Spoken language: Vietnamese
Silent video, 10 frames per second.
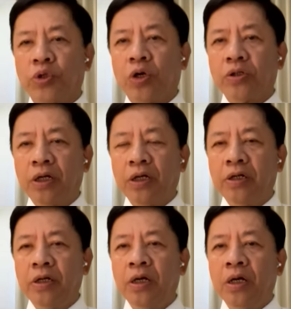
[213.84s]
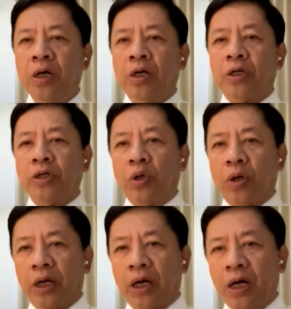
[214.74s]
rủi ro rất lớn. Thế
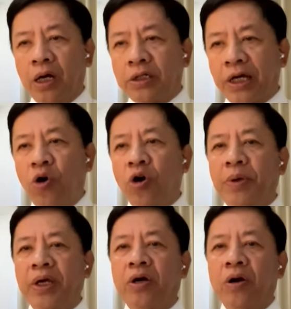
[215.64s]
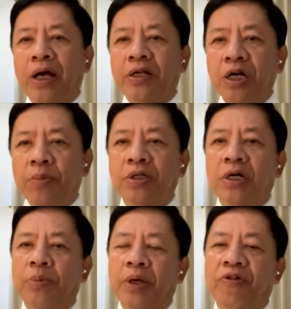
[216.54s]
rồi là xã hội Mỹ có lẽ chưa bao
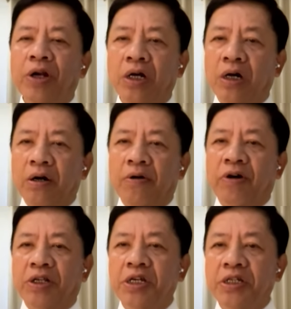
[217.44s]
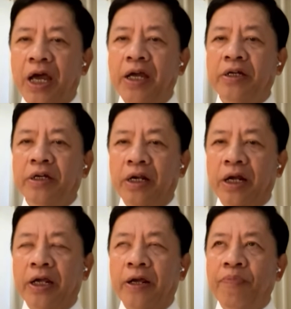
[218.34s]
giờ bị phân cực và chia rẽ như
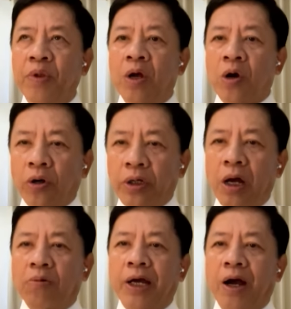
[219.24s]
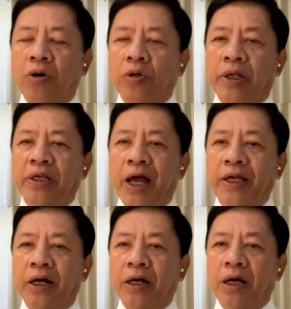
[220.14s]
hiện nay. Có những học giả họ đánh
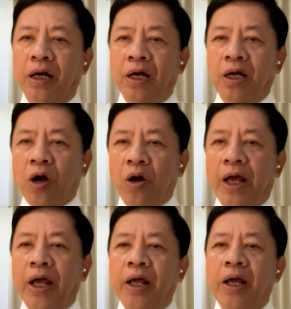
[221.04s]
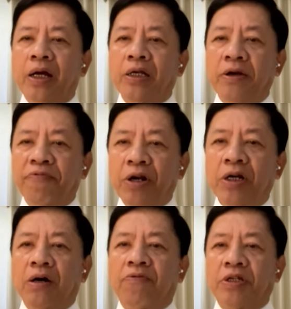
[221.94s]
giá rằng là có lẽ cái sự
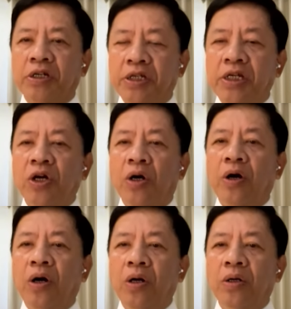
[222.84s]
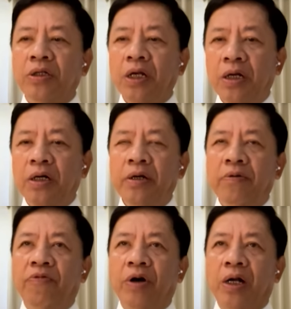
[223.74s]
phân cực của sự chia rẽ đó nó rất lớn
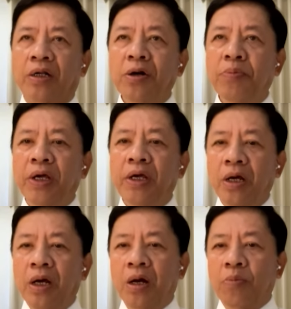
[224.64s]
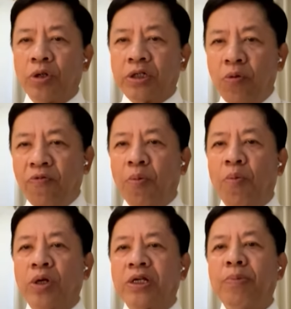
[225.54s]
và nước Mỹ một trong
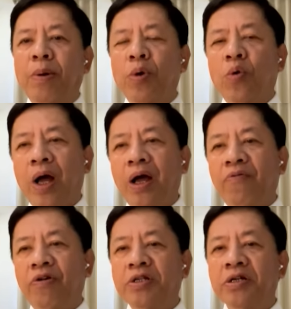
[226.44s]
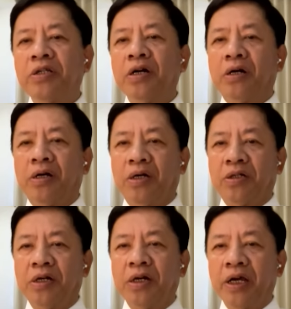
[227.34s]
vòng 150 qua vẫn chưa từng
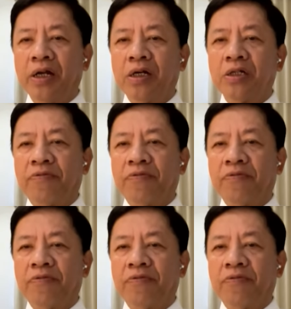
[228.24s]
chứng kiến